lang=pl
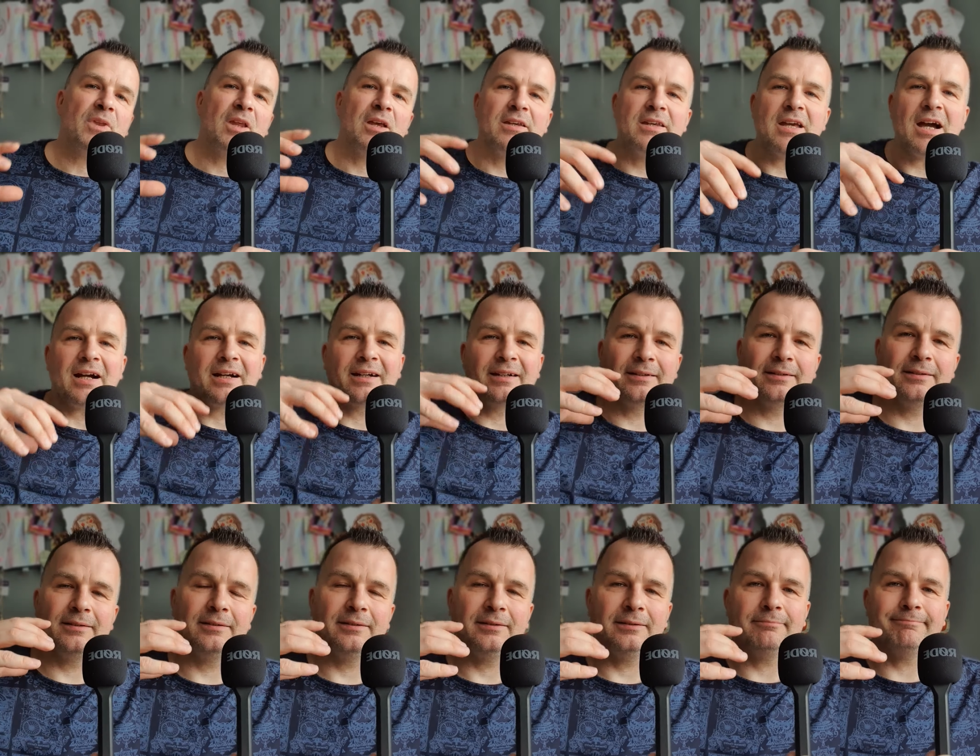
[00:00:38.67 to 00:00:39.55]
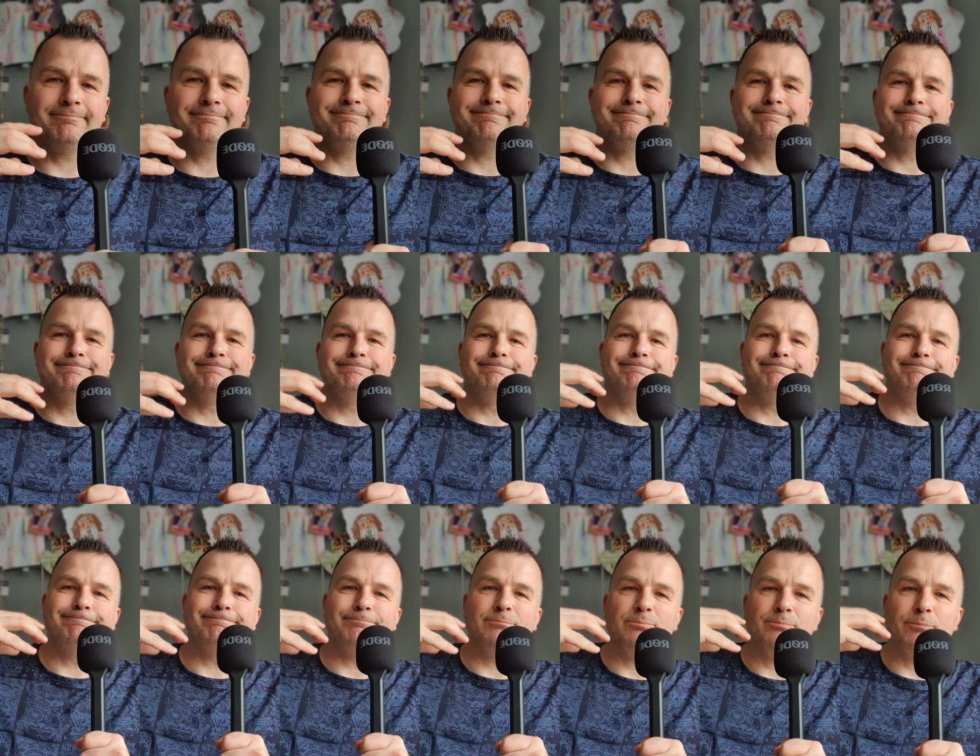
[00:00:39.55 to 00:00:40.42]
jak
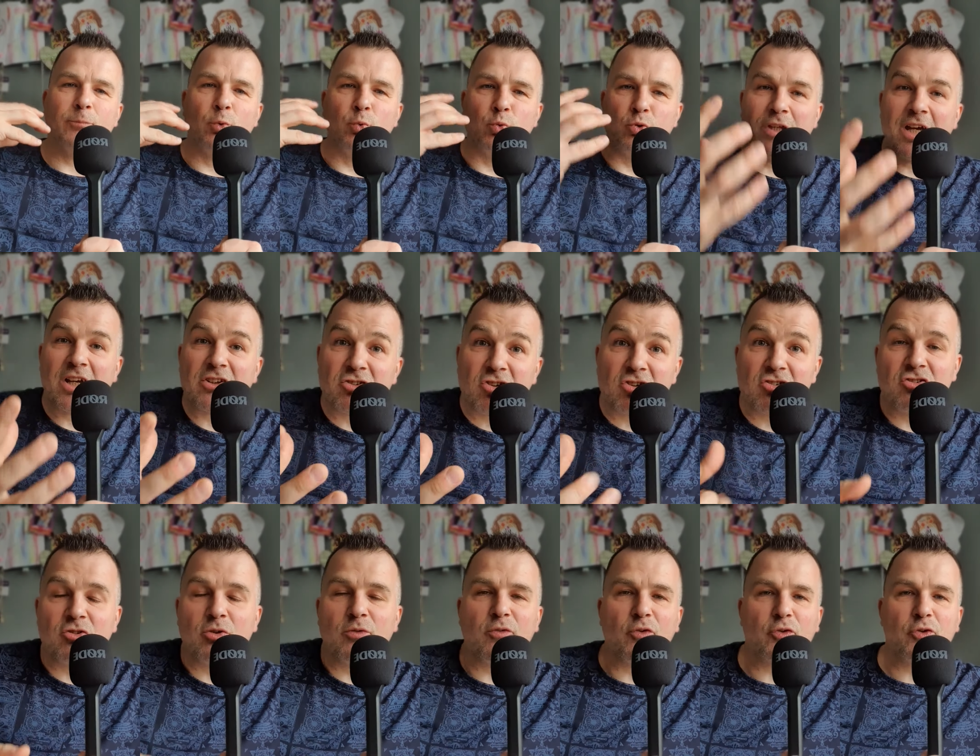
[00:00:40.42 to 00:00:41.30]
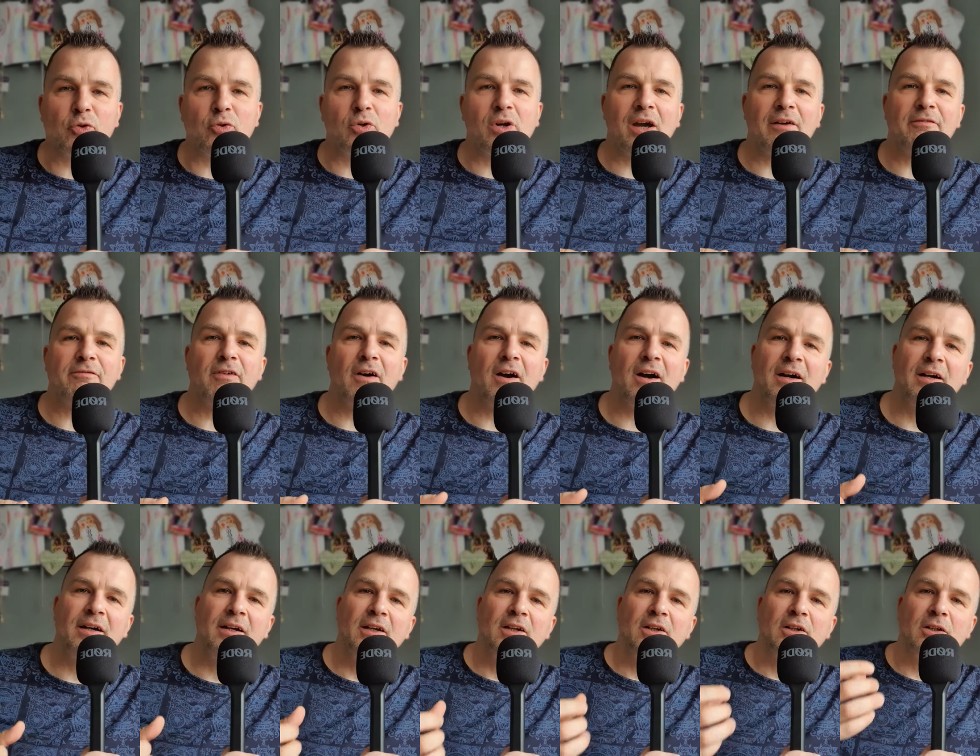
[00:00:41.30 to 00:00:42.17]
mm, uderzyć do fotografa,
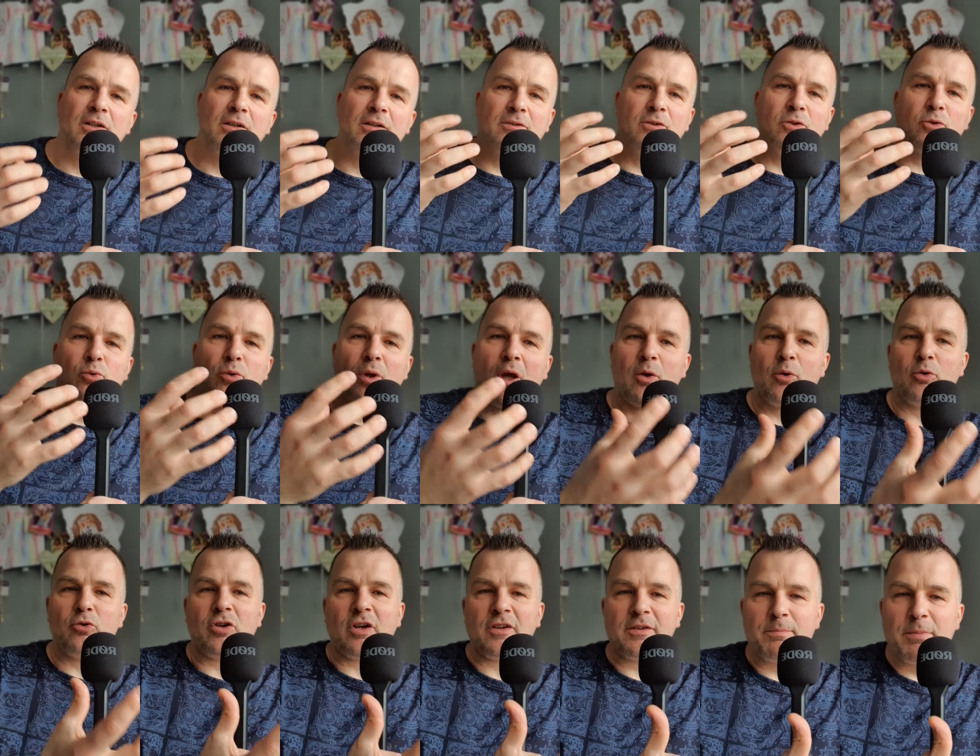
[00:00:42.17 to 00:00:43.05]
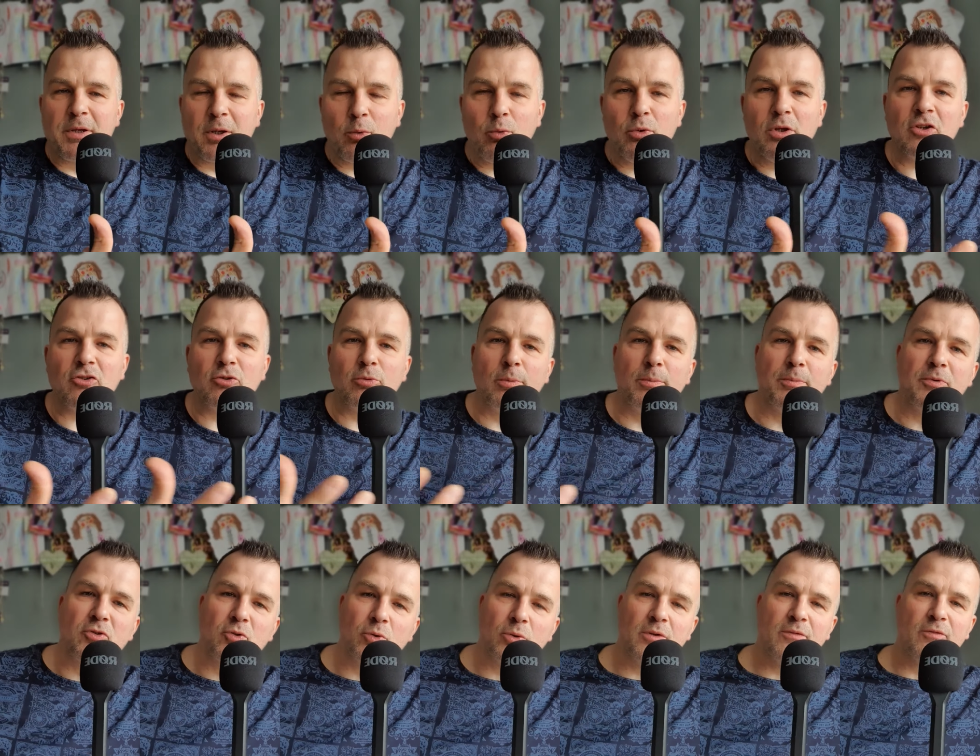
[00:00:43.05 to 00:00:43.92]
e, do którego się aspiruje, żeby
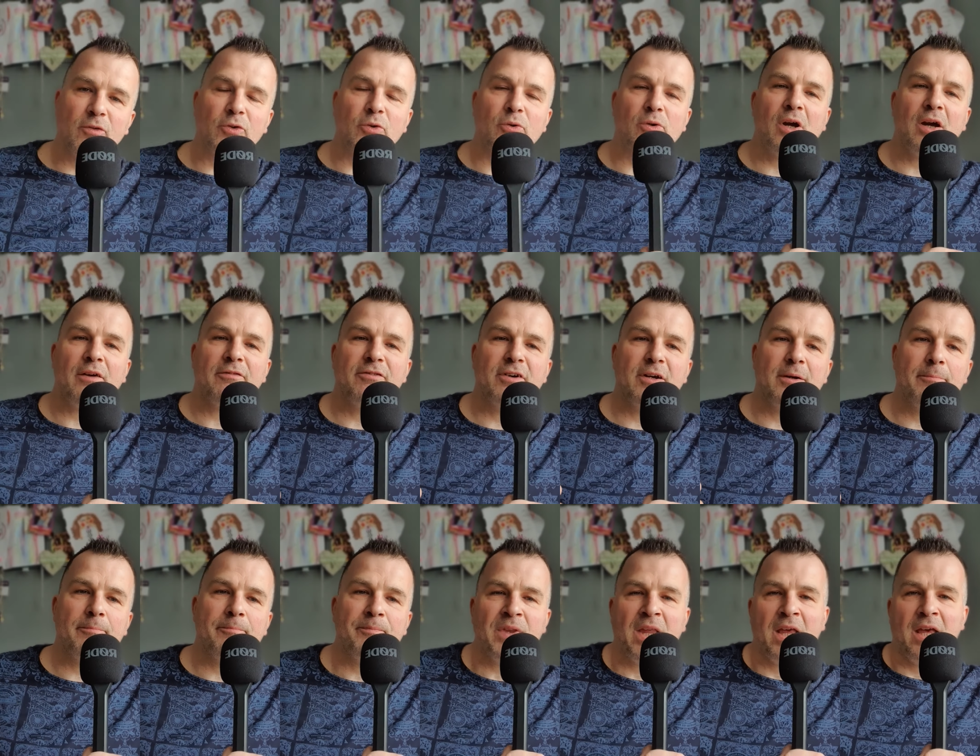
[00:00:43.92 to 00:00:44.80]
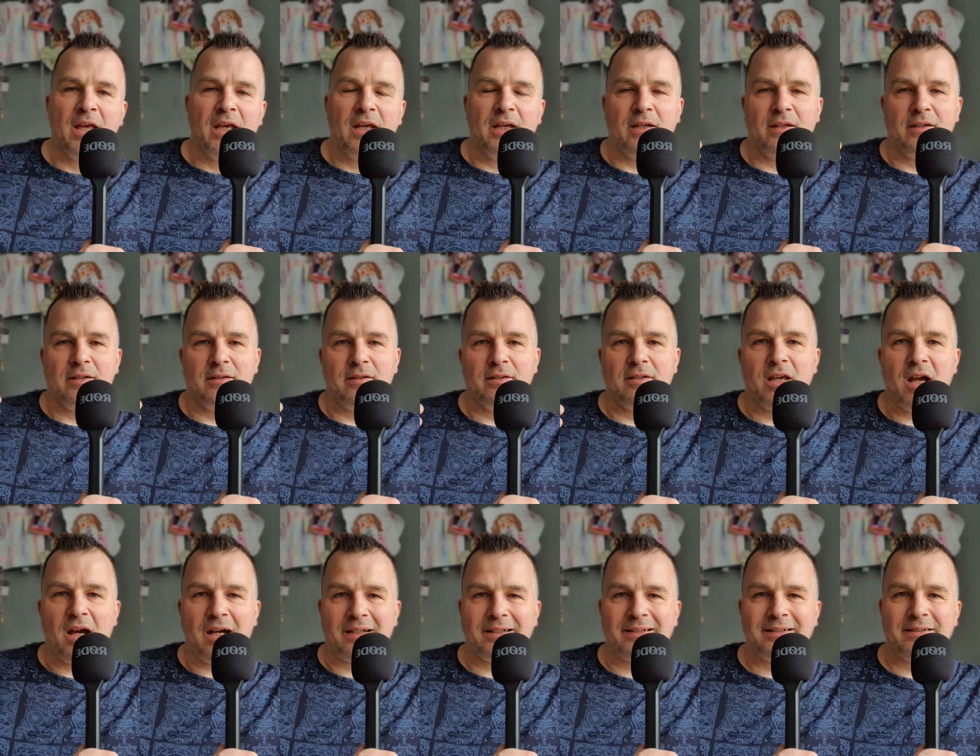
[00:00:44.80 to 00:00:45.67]
być drugim fotografem, e,
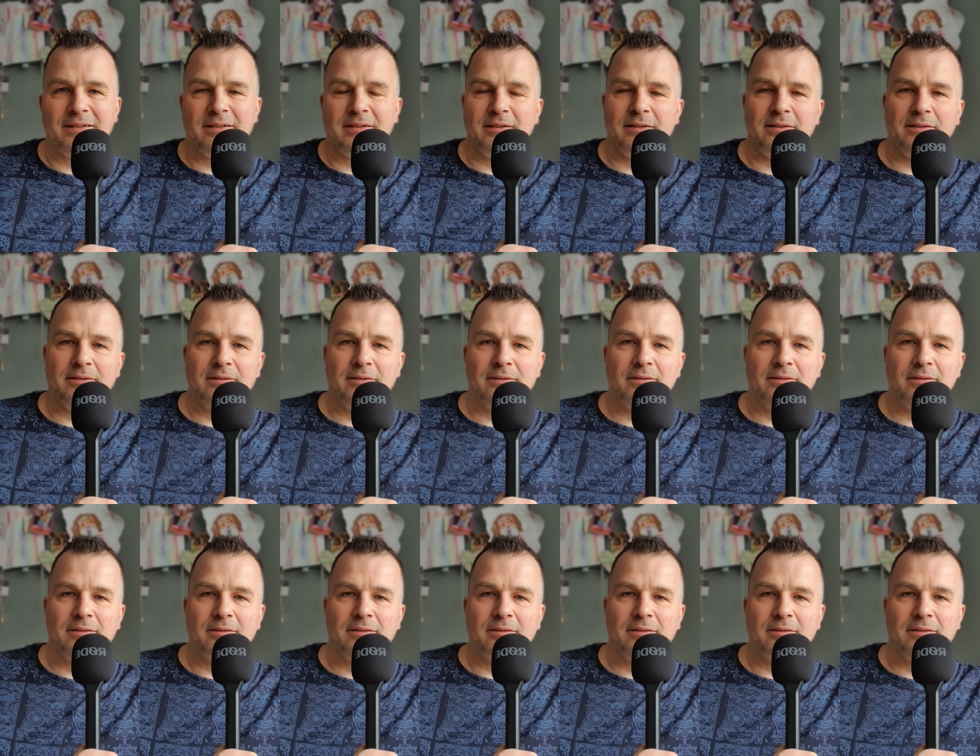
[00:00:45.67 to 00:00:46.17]
jak, e,